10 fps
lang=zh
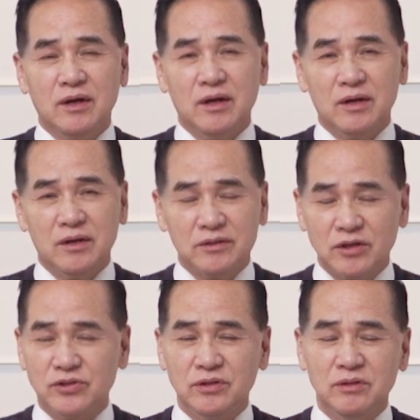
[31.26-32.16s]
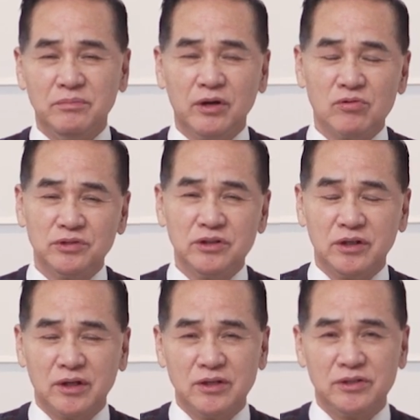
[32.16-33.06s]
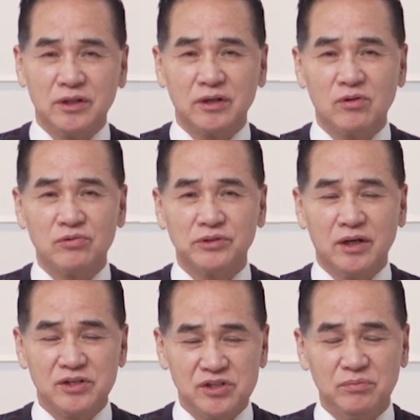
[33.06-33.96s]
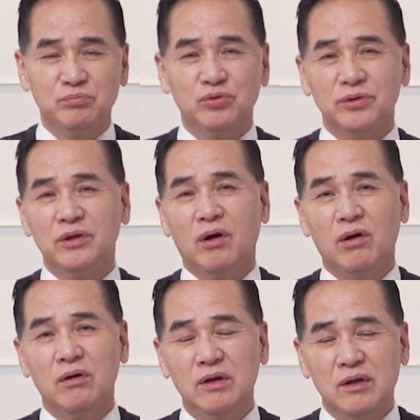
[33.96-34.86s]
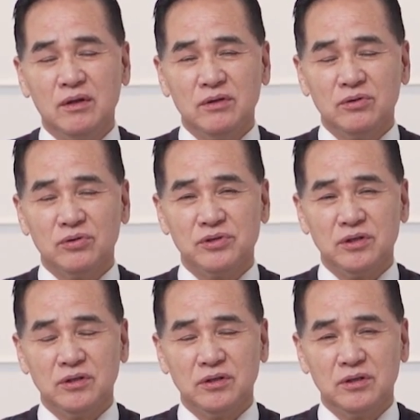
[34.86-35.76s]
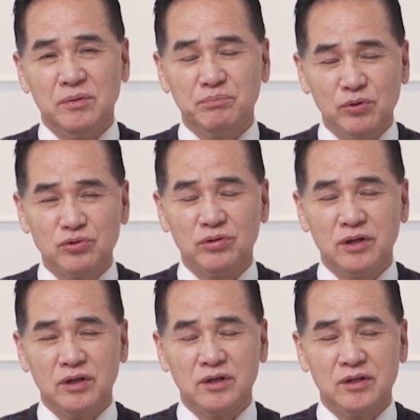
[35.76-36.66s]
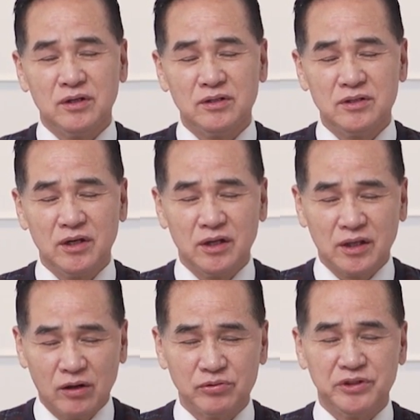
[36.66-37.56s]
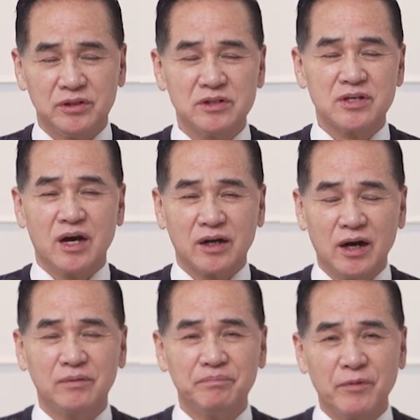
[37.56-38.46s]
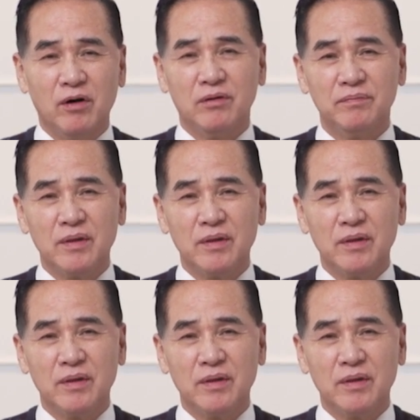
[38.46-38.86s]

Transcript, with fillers: 呃，但是要关心井先讲一下新闻哈，都是你报出的这个头前撒岗。哈。